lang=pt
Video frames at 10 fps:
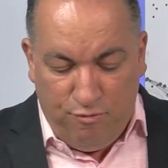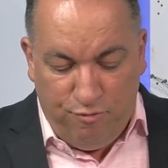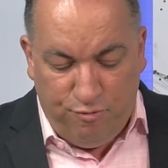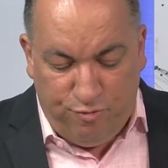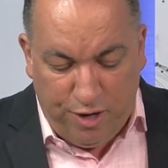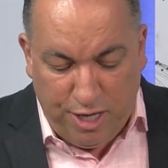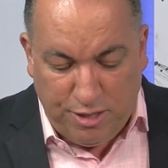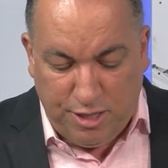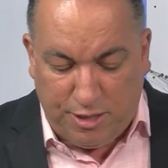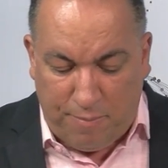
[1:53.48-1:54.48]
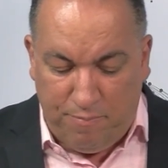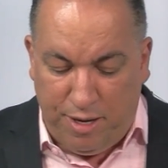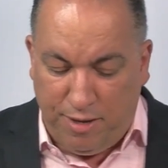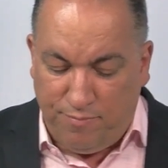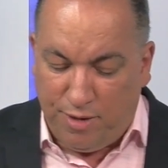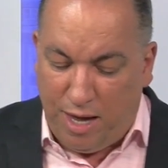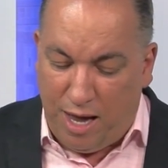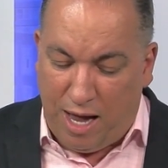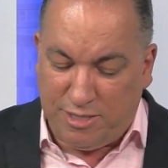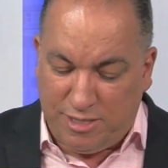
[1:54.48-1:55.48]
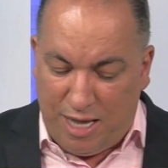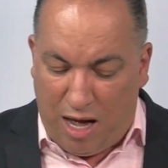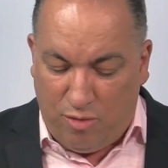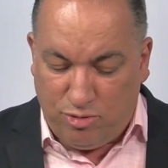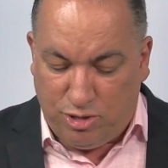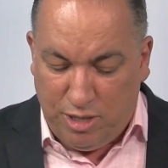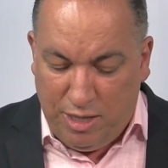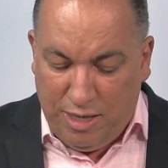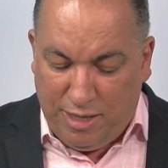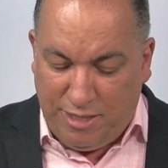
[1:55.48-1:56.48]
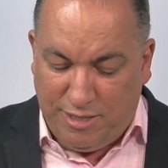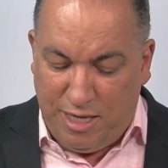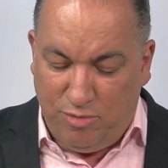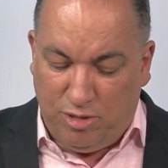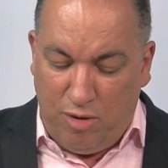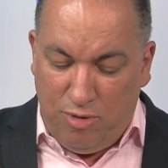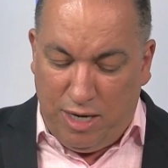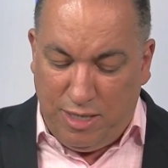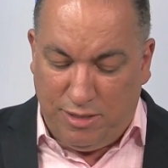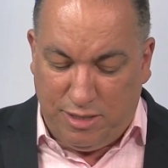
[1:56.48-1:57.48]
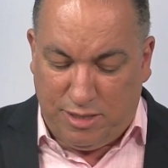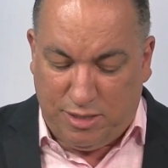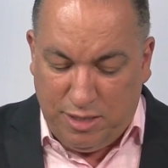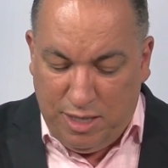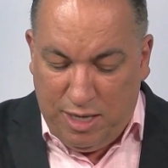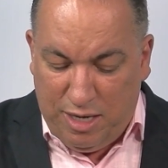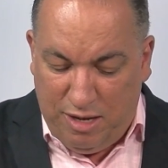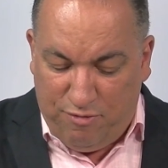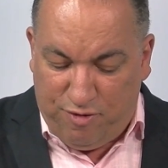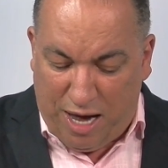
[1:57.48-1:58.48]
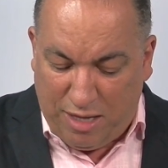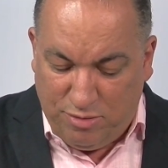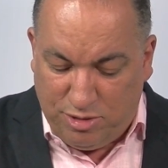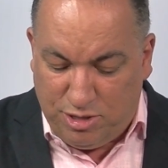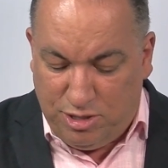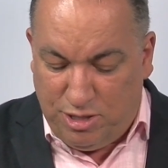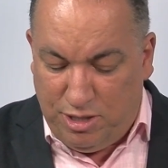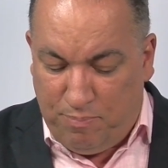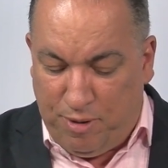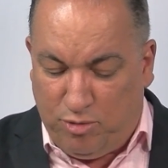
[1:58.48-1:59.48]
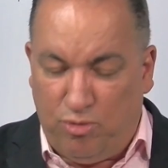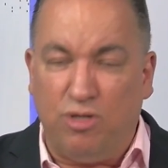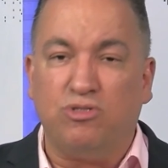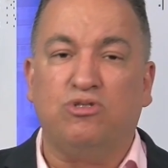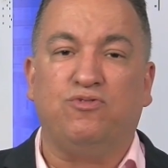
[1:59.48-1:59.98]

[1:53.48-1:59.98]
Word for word: Vede também as naus que, sendo tão grandes, levados de impetuosos